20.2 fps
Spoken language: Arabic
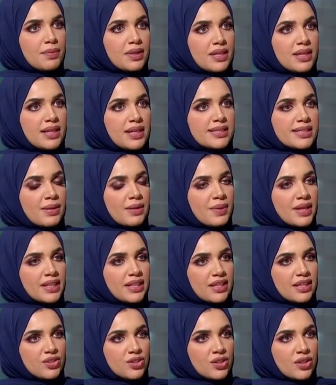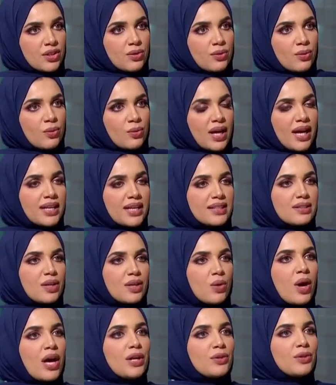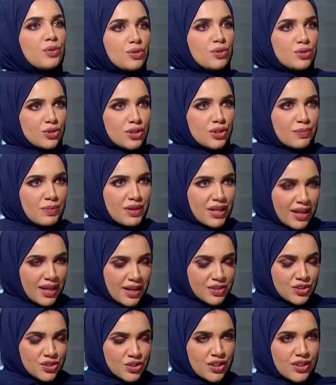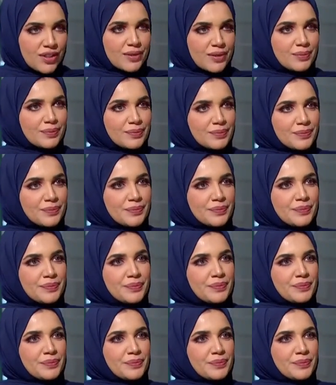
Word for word: من 17 وحتى 21 من هذا الشهر نعم